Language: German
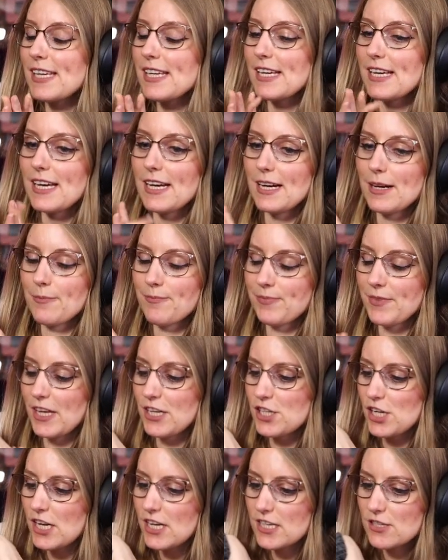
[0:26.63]
ähm,
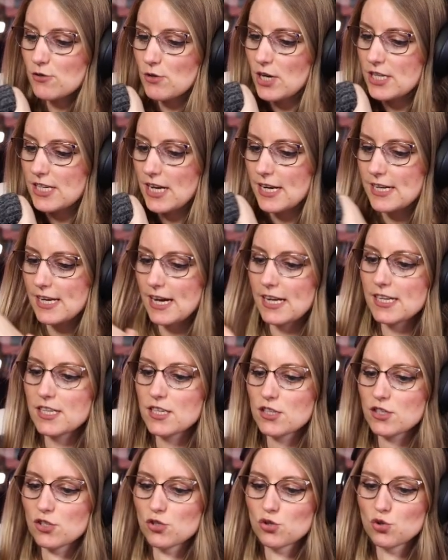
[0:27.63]
anscheinend ist Red Tide gar
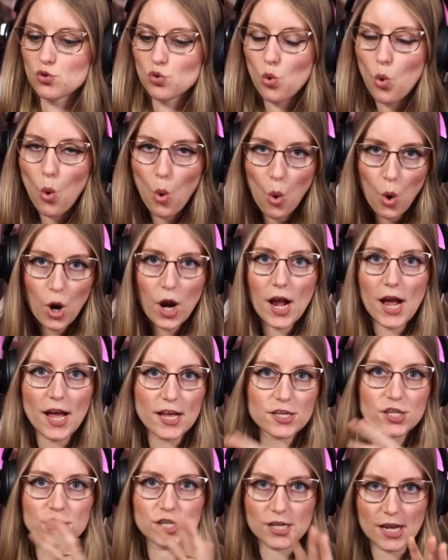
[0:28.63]
nicht so
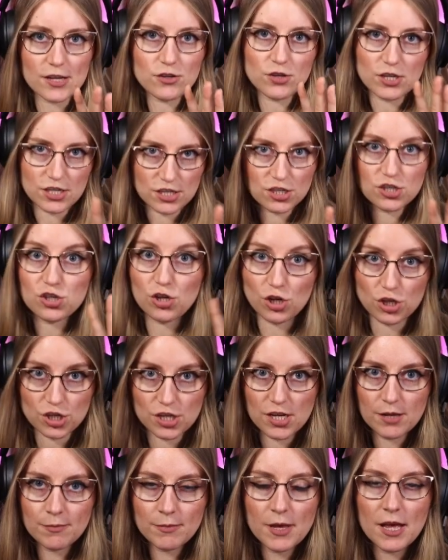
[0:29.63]
krass, also ist es schon
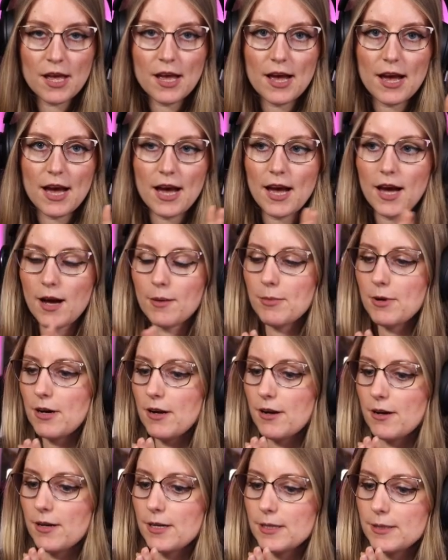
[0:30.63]
schlimm,
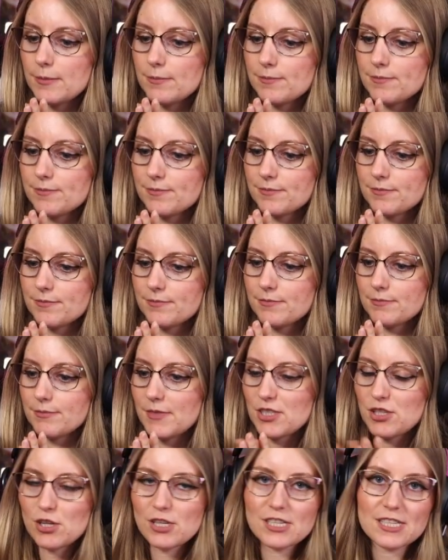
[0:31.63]
aber
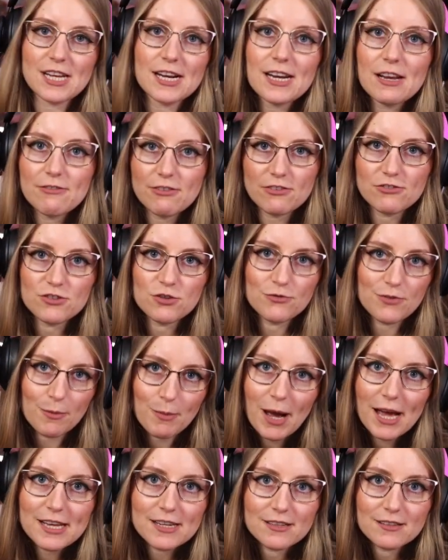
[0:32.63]
man sollte es halt einfach so
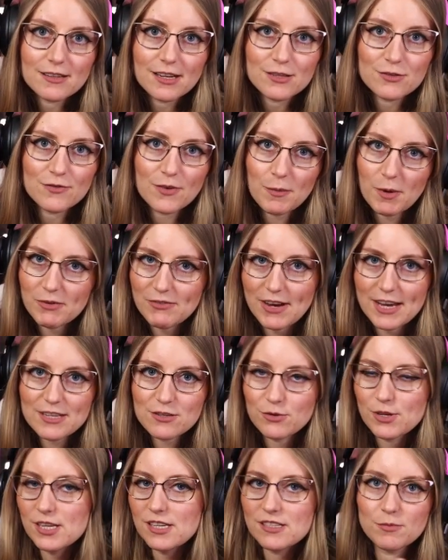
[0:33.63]
vermeiden. Also wenn man weiß,
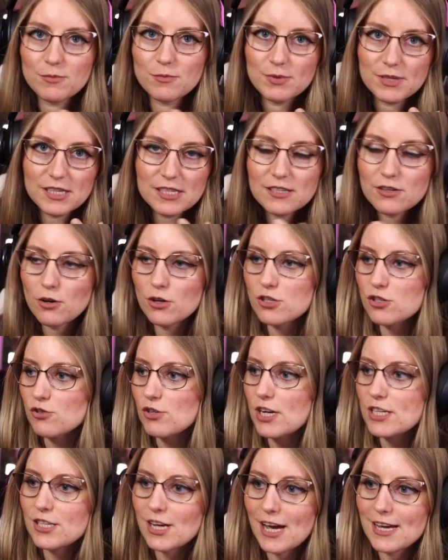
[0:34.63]
okay, das Gebiet könnte
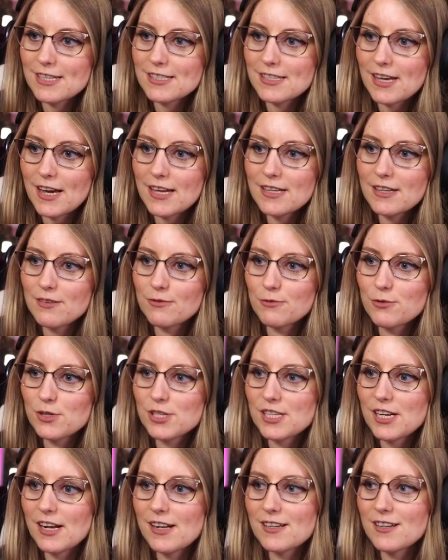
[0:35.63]
Red Tide sein, würde
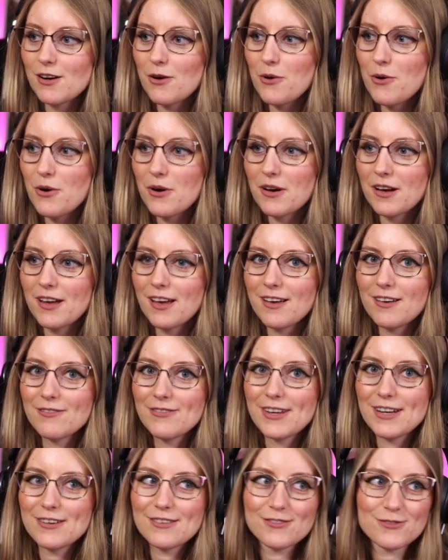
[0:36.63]
ich halt auch,
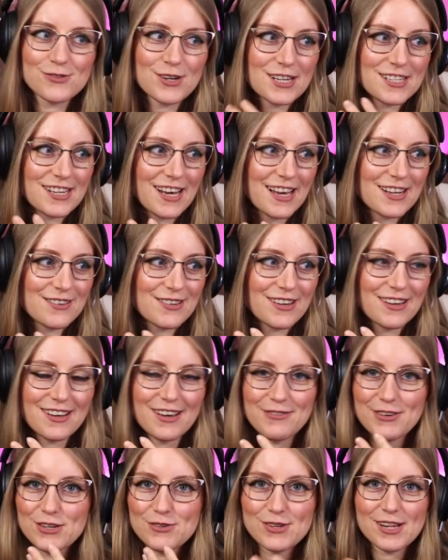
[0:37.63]
wenn Red Tide
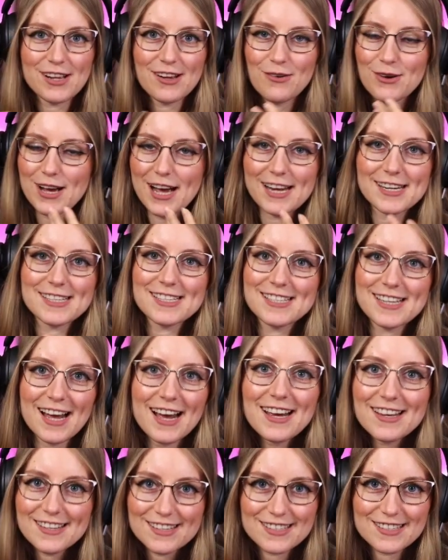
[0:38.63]
eventuell auch gar nicht
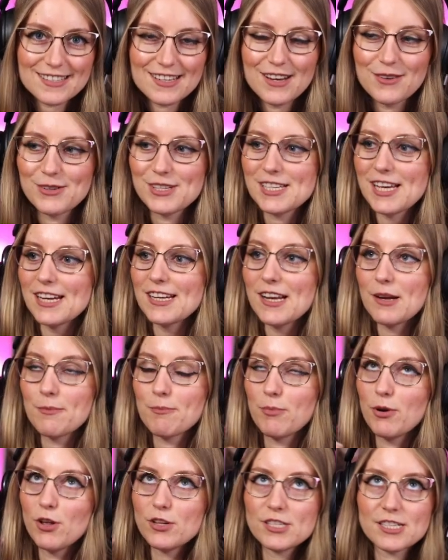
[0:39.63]
da ist, und das kann ja
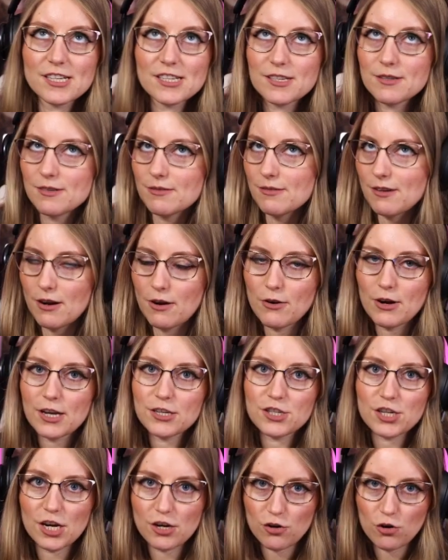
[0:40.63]
plötzlich auch
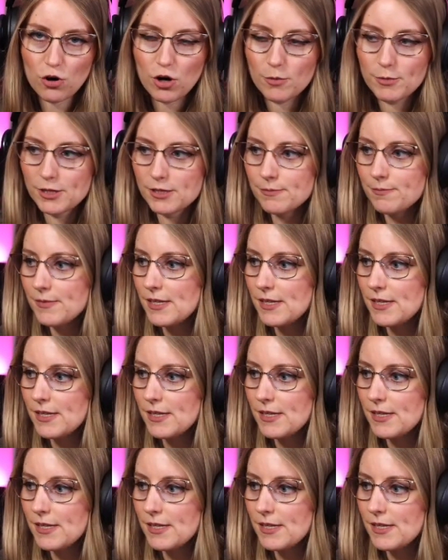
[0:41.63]
anscheinend kommen.